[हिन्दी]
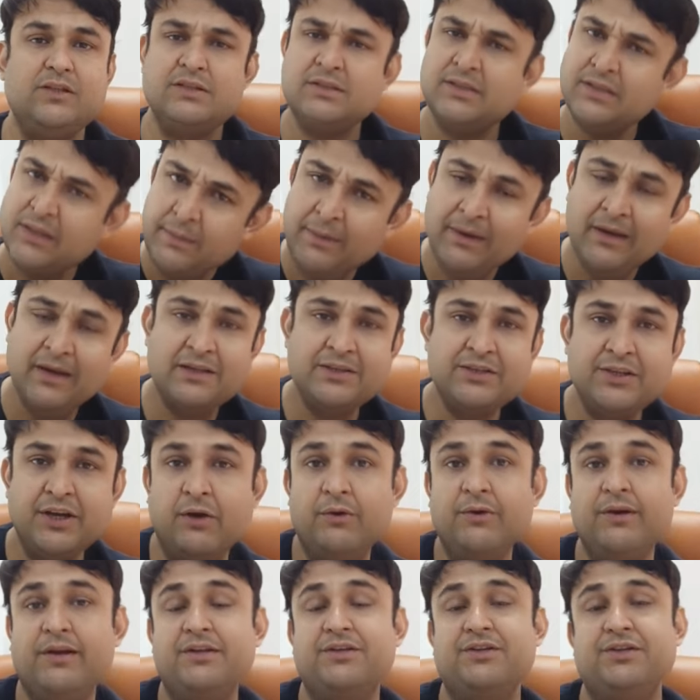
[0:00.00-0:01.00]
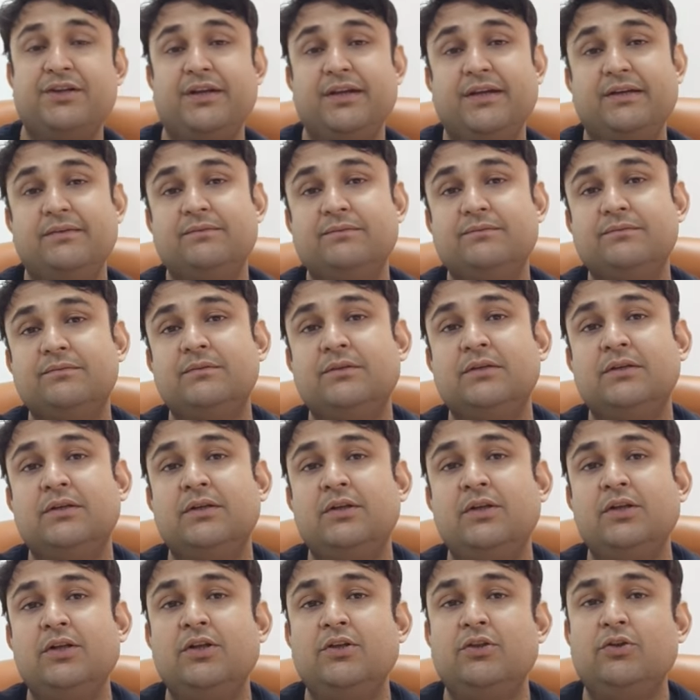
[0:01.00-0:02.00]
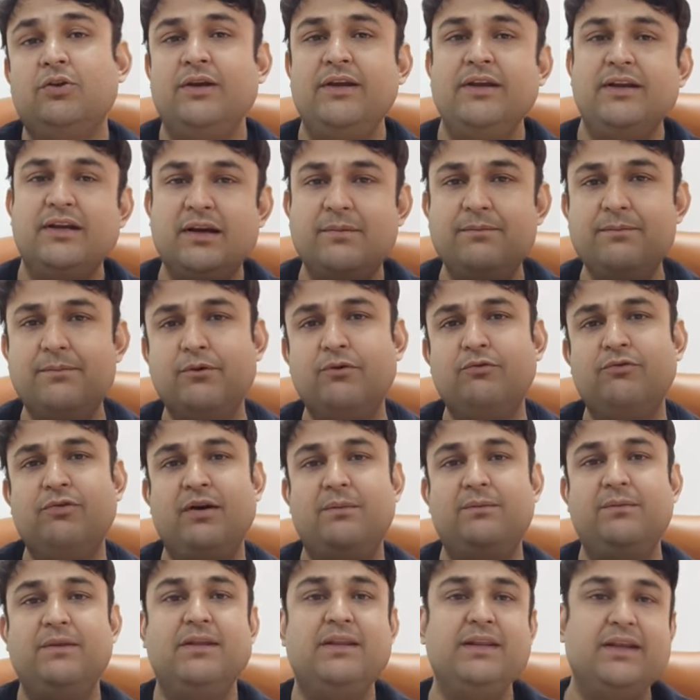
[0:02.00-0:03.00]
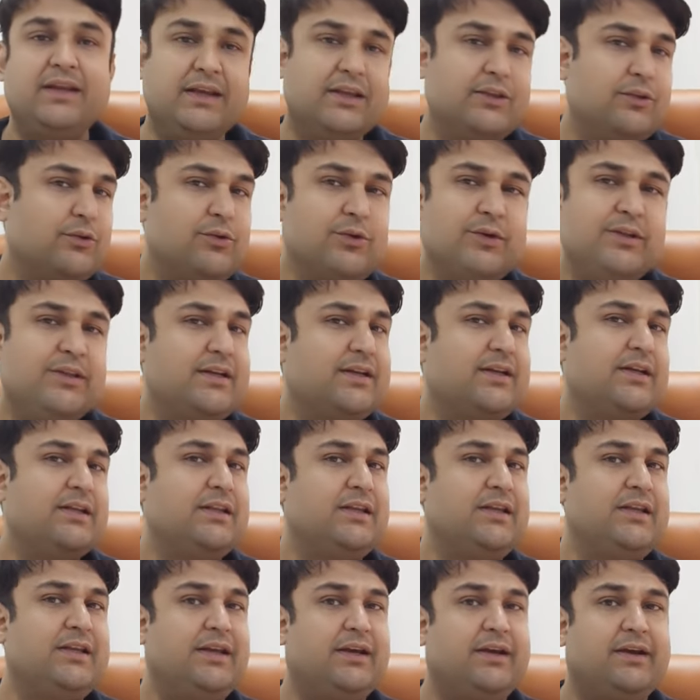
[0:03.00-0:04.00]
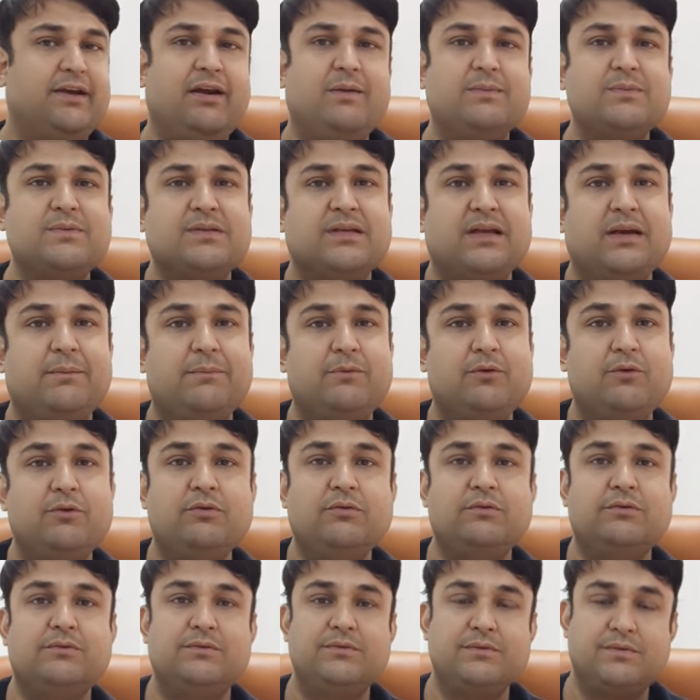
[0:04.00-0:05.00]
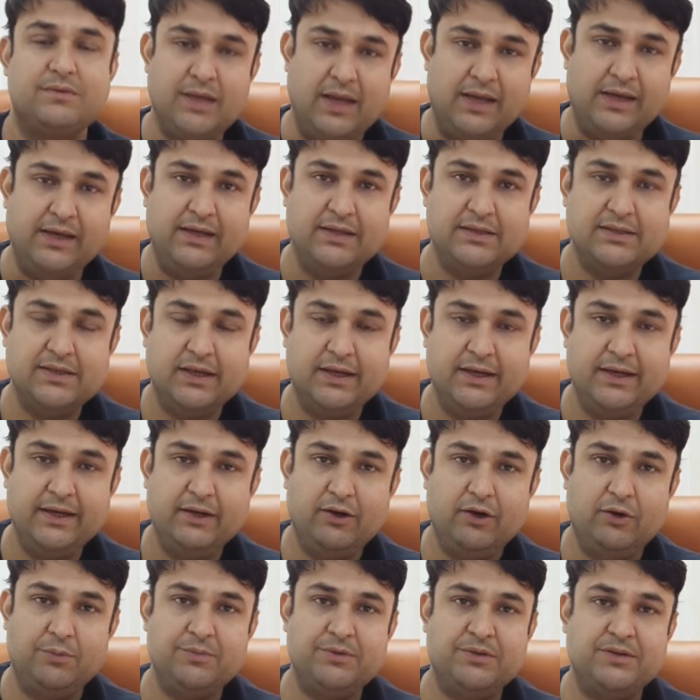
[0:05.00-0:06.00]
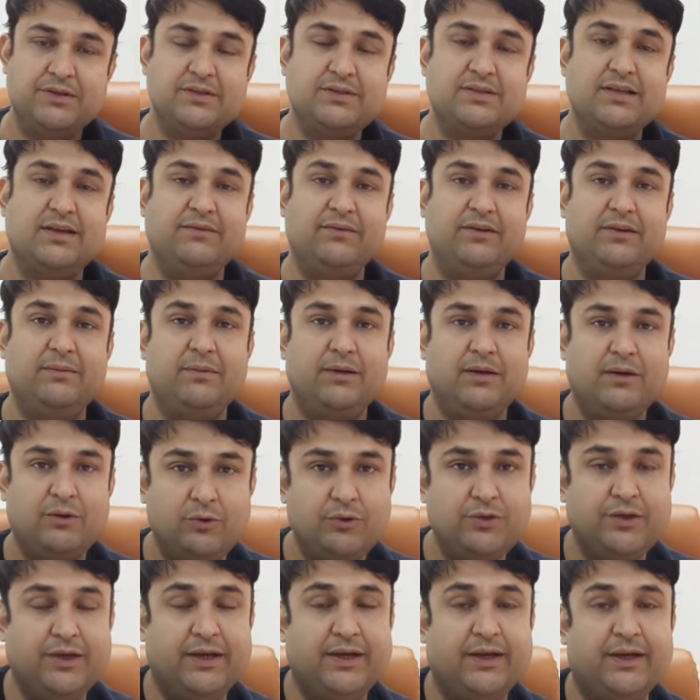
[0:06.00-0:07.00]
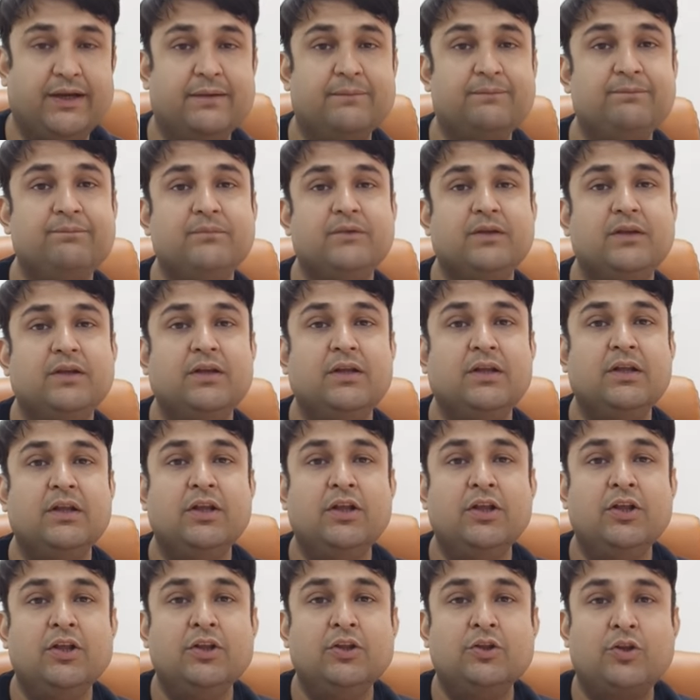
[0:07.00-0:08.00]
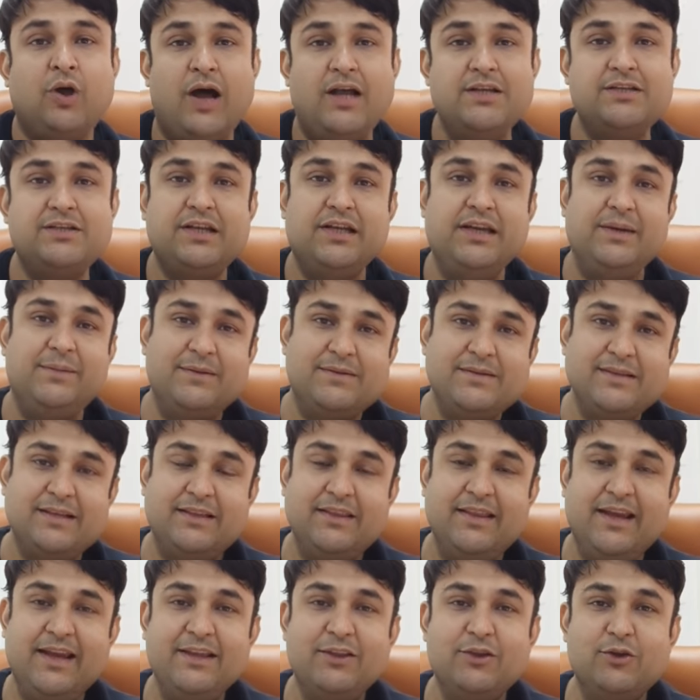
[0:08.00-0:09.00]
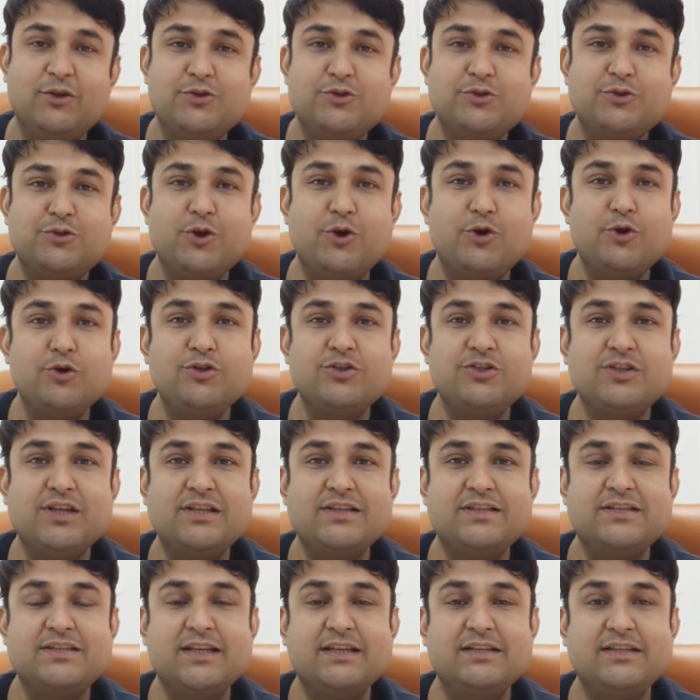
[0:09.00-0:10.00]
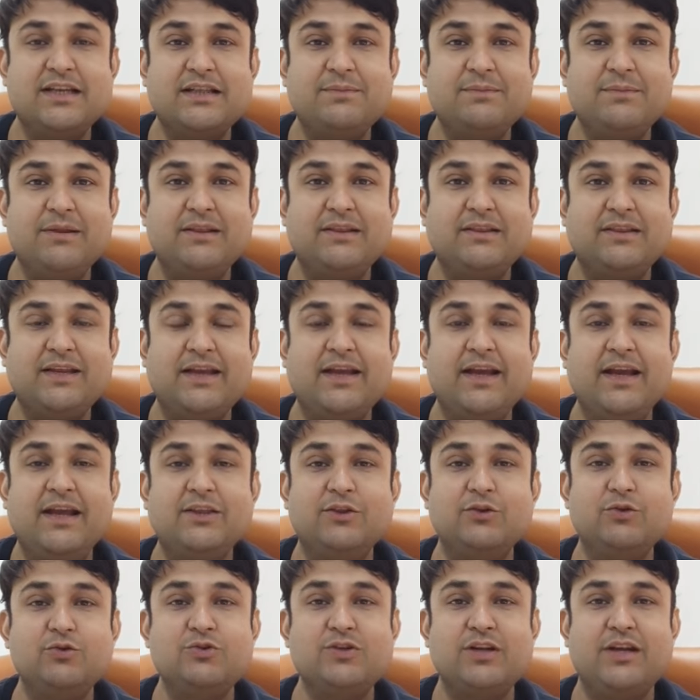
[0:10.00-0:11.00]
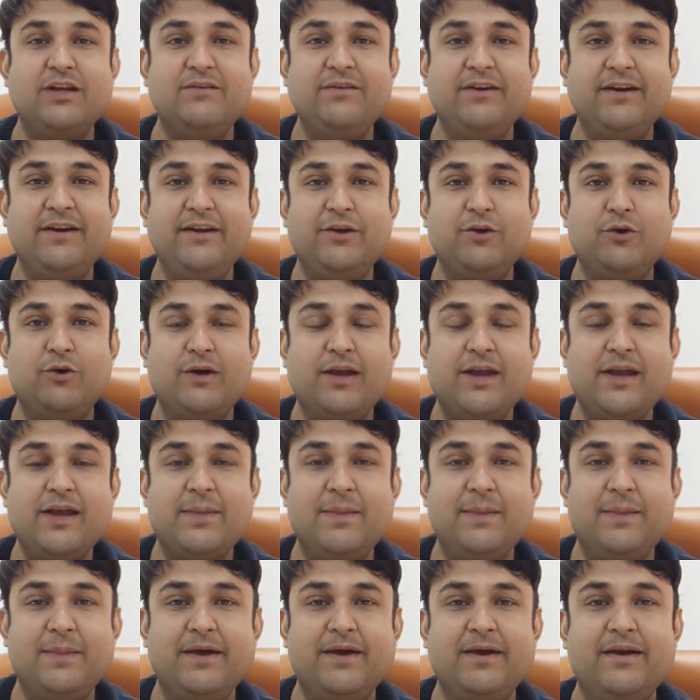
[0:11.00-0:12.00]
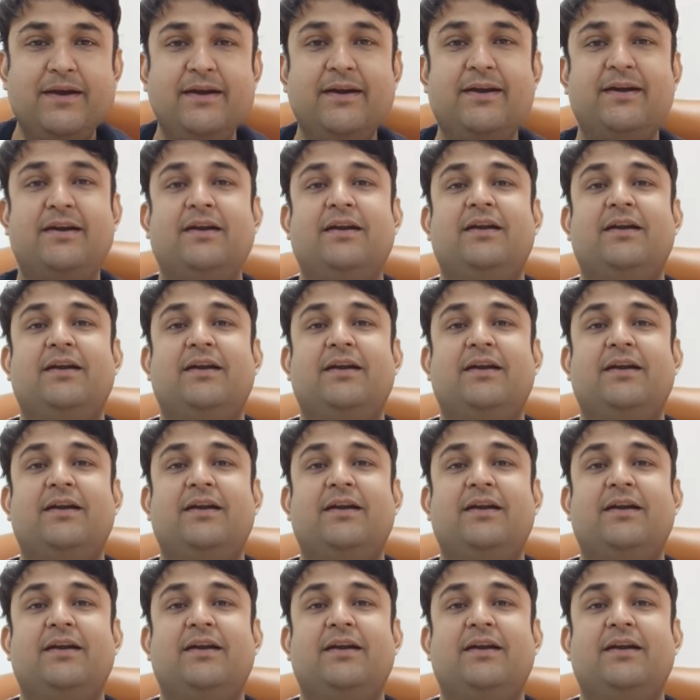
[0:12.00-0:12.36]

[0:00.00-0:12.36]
सिविल अच्छा होना चाहिए तो इनकम प्रूफ आप दे देंगे तो कोई दिक्कत ही नहीं आराम से आपको सारी की सारी ऑप्शन अवेलेबल हो जाएंगे तो आज के लिए बस इतना ही दोस्तों जल्द से जल्द मिलते हैं दूसरी वीडियो के अंदर